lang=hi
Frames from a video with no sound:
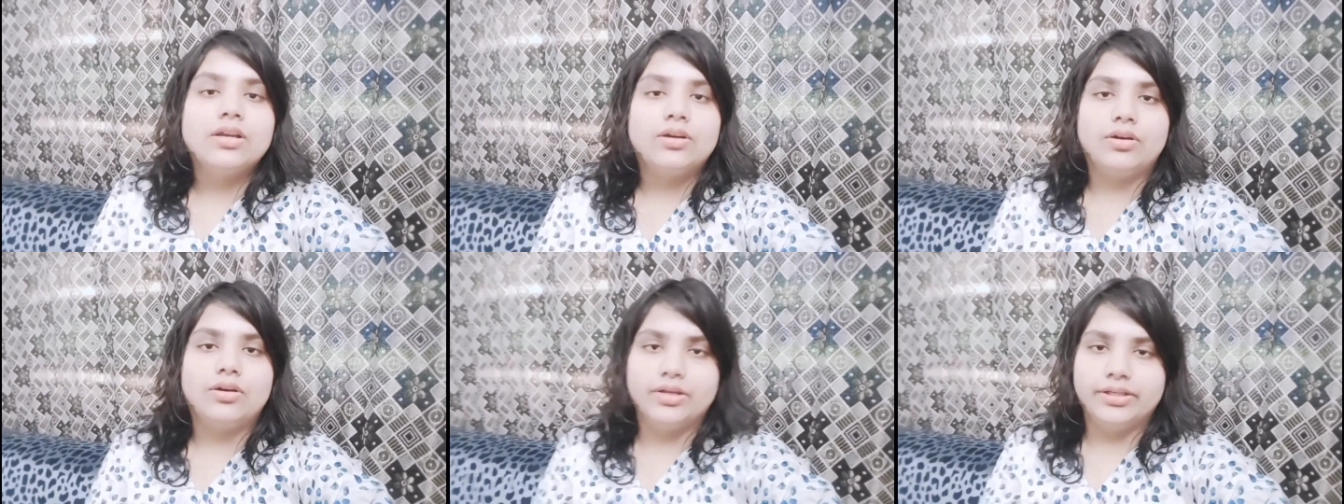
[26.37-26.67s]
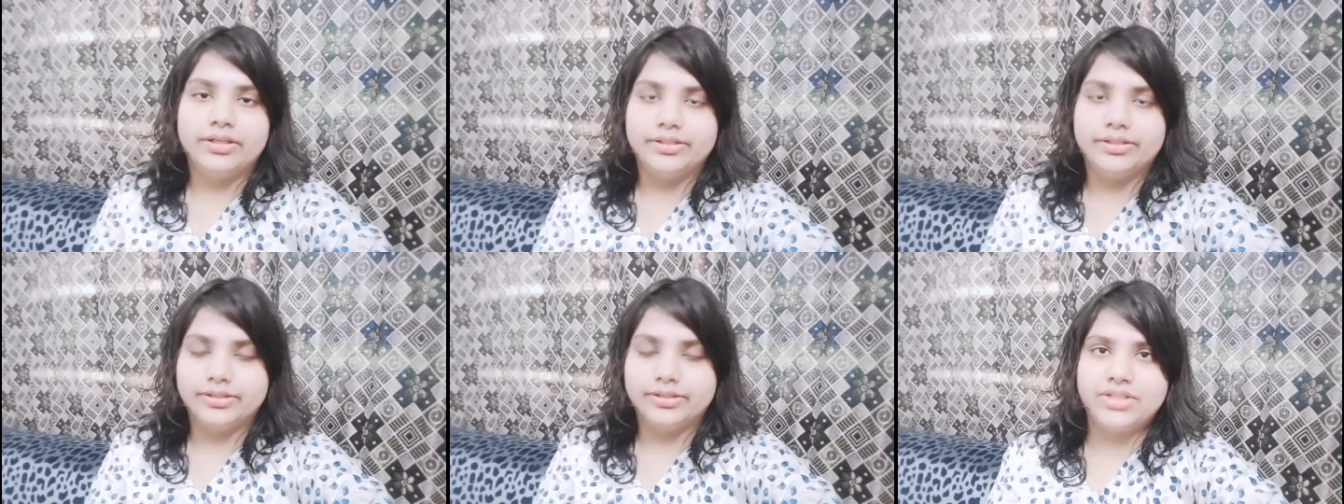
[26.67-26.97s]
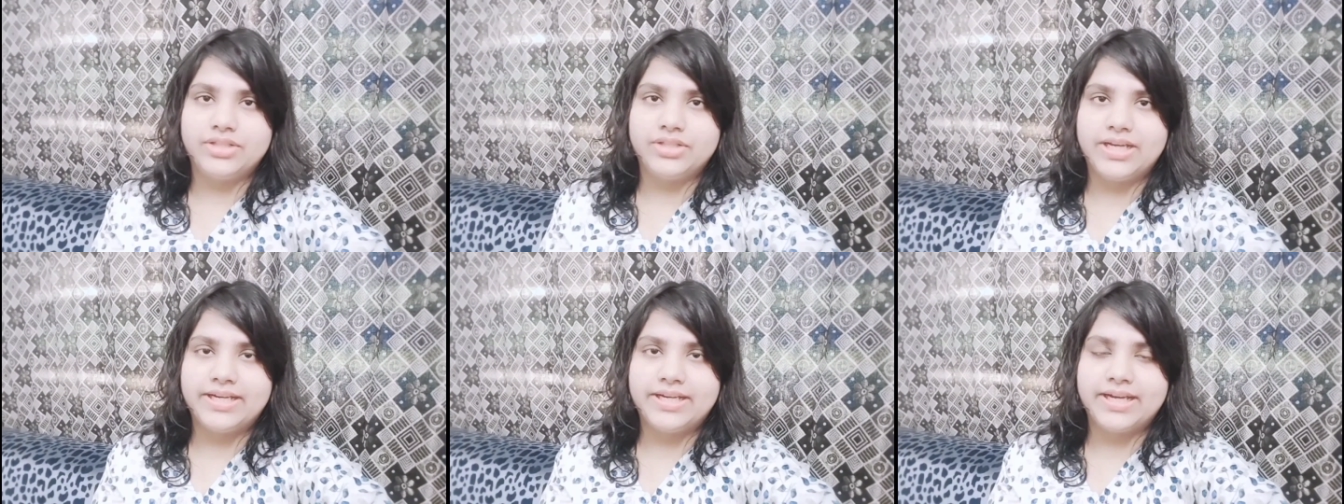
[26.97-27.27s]
और
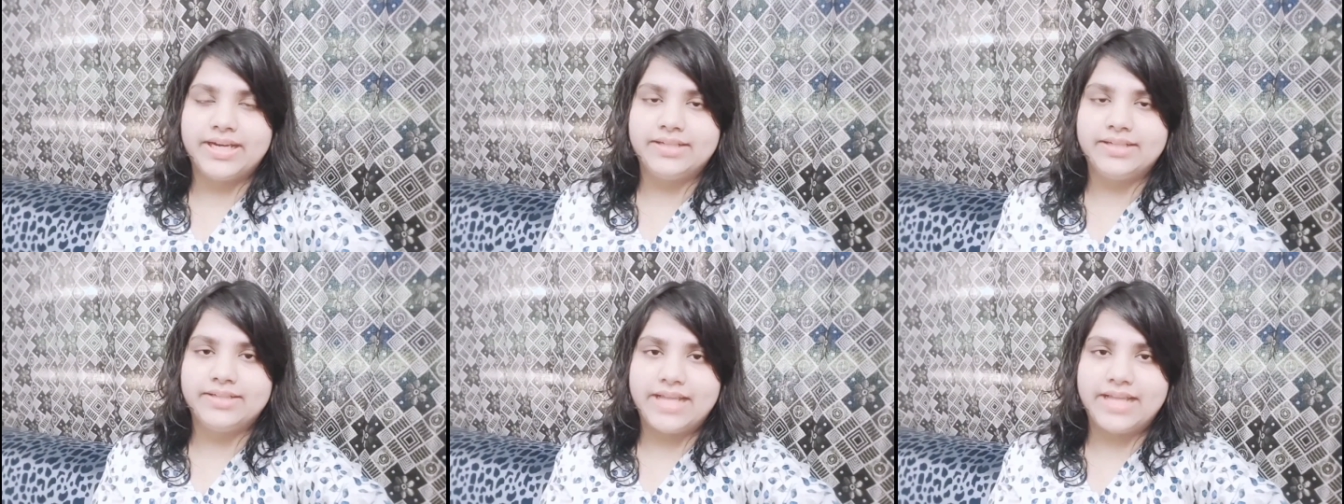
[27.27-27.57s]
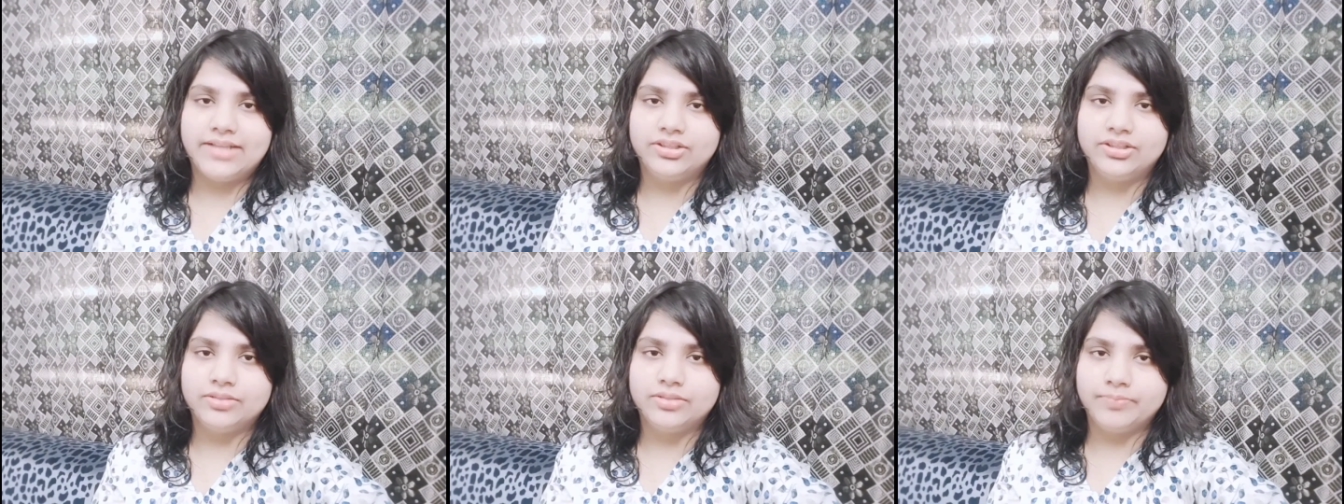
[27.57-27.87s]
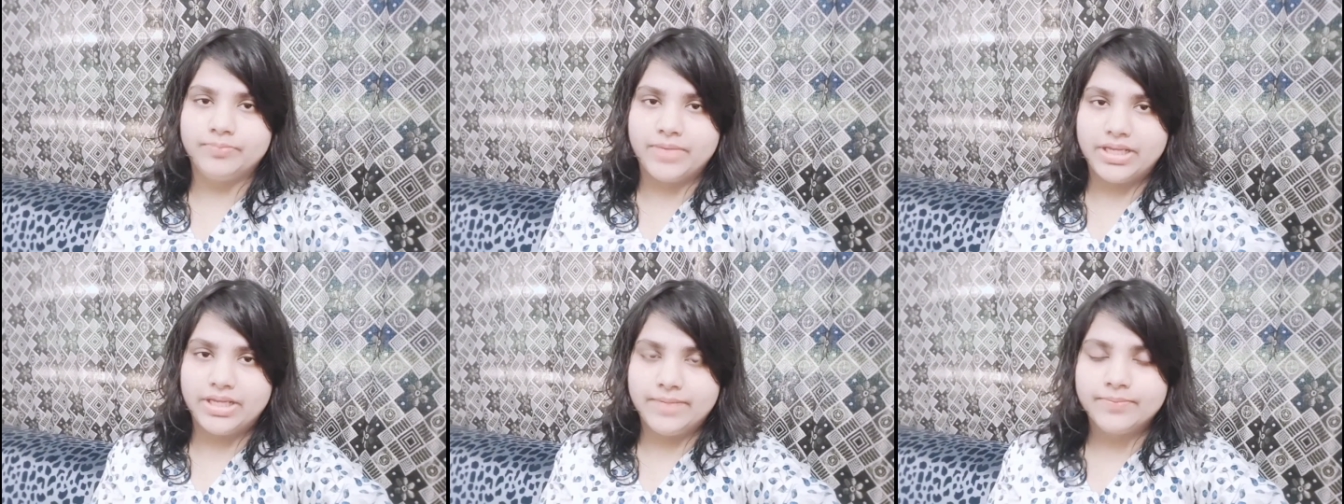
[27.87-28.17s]
आज डेट है
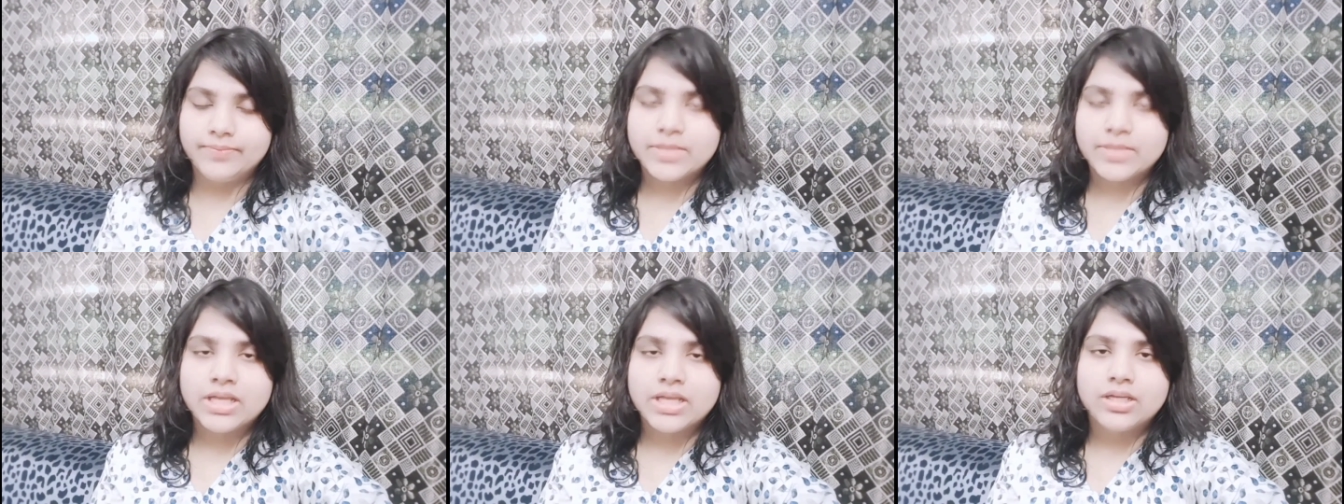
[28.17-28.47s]
टेंथ में